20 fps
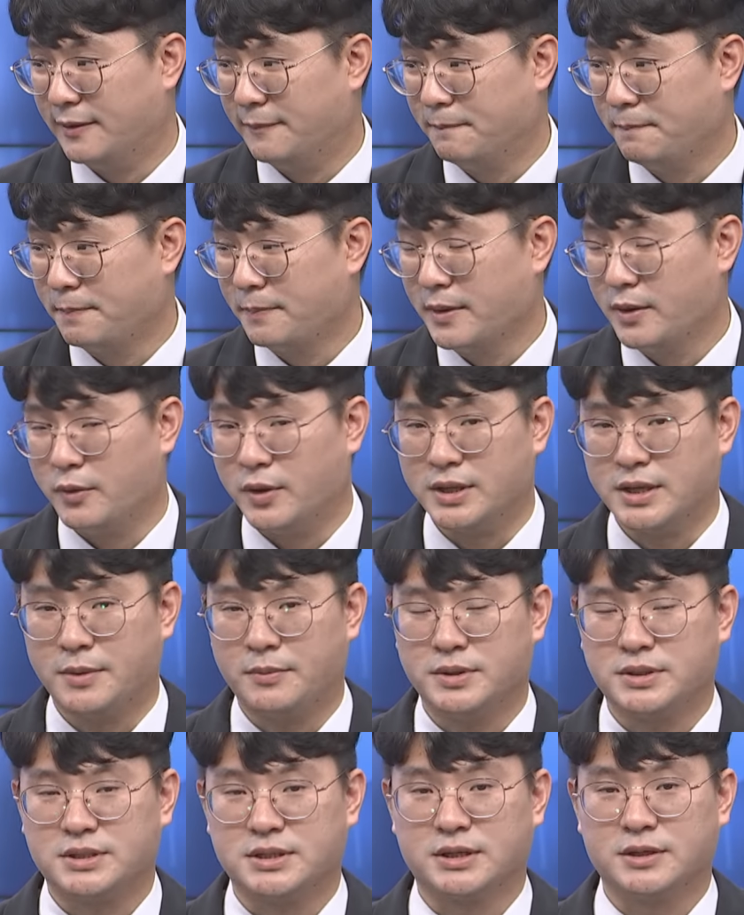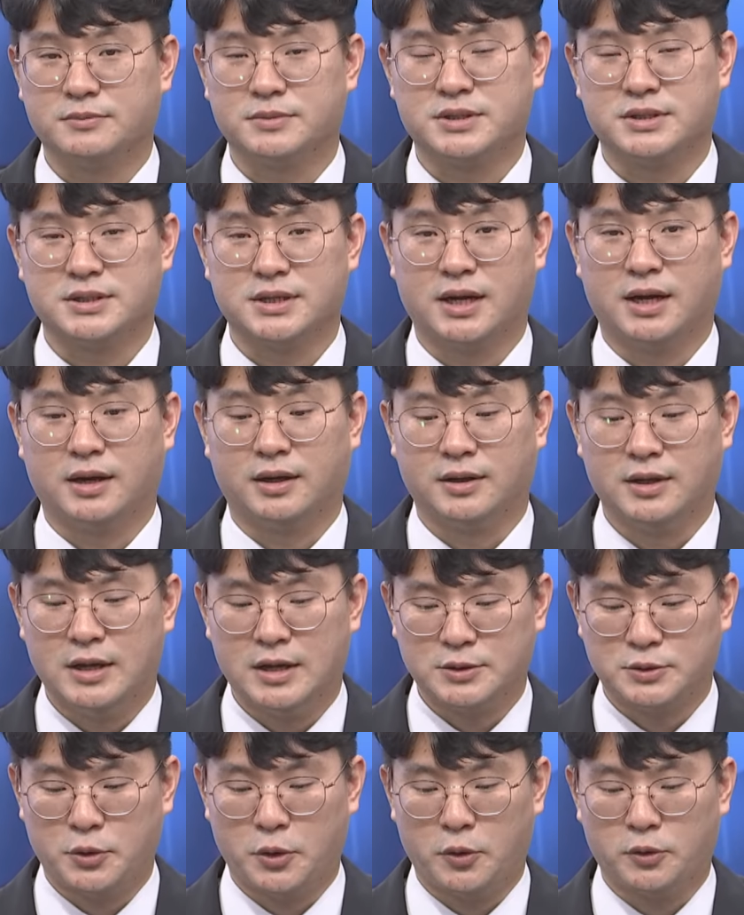네. 왜냐하면 지금 시장
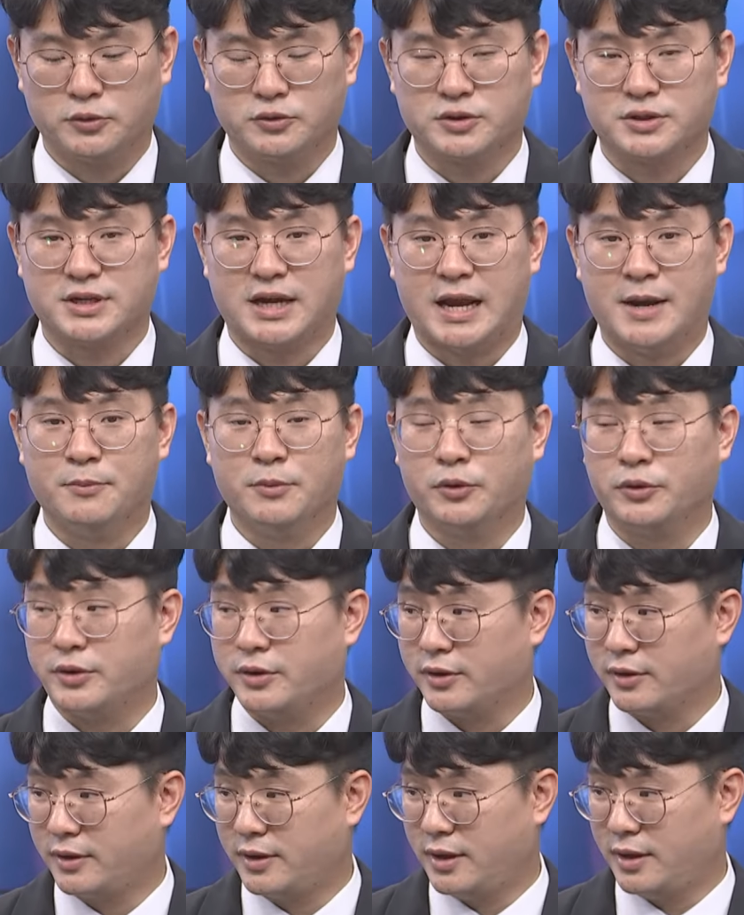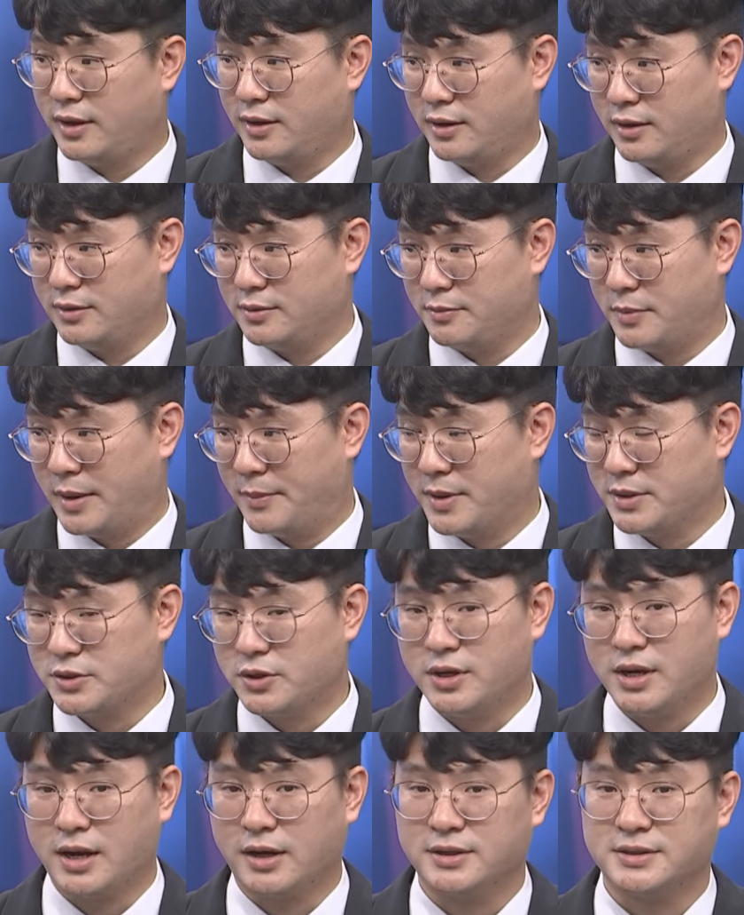소형주 잘못 이렇게 매매
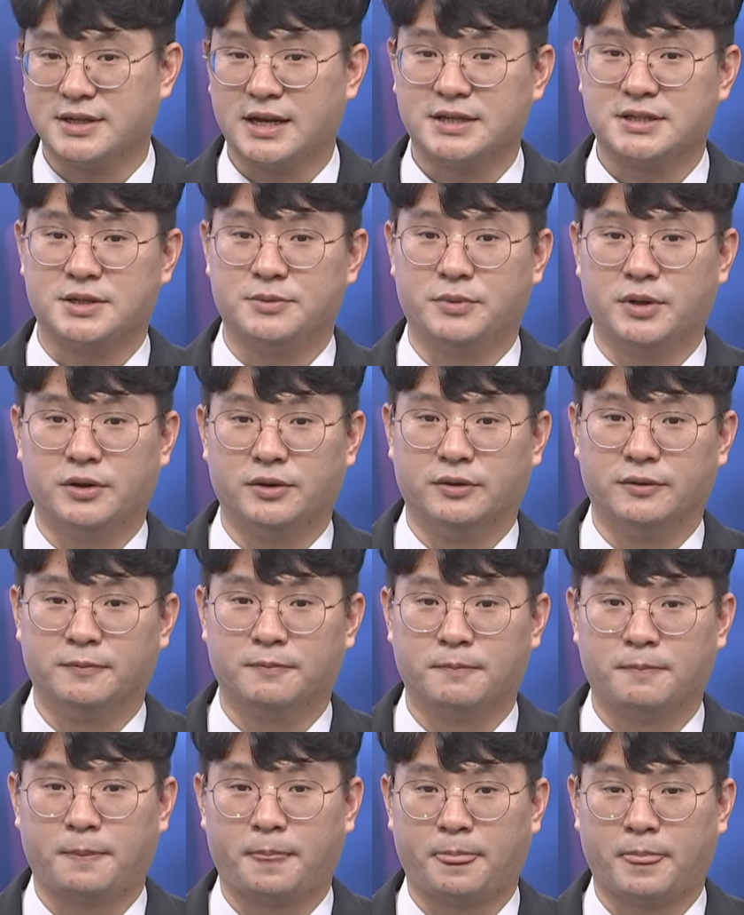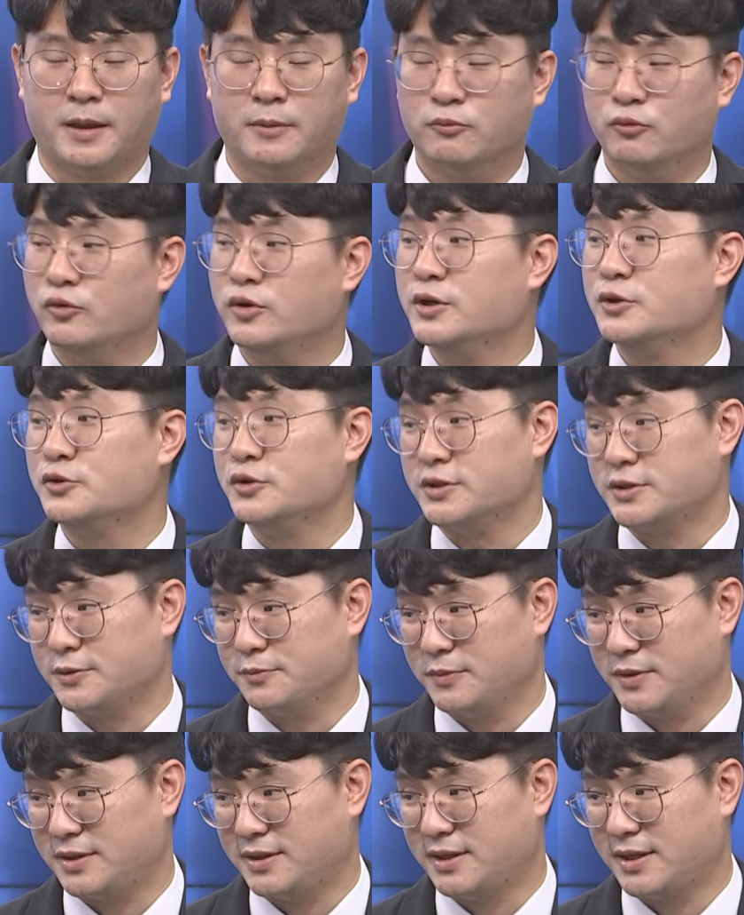전략을 짜시면 물릴 수 있습니다.